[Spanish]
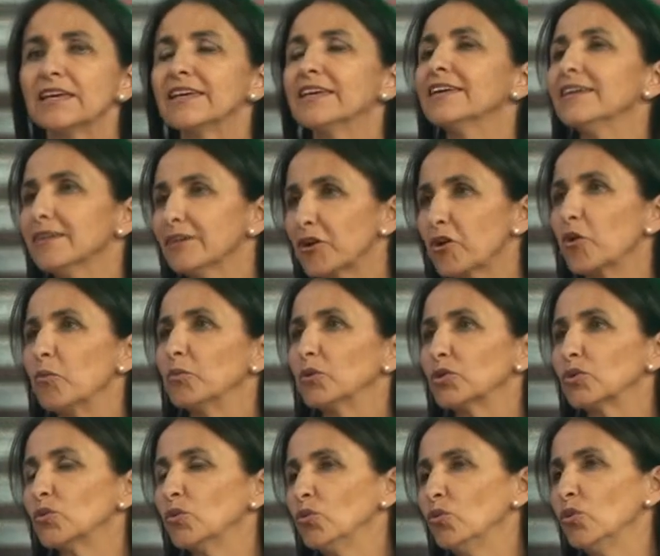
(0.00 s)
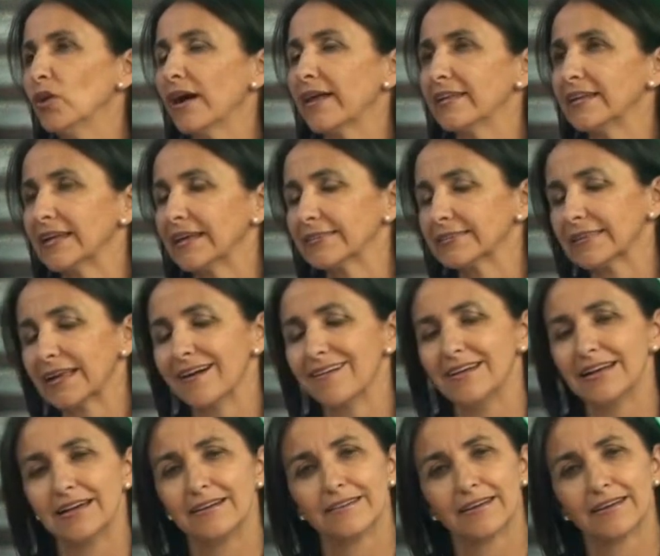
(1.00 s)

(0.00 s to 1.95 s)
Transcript: y como tú adelantabas,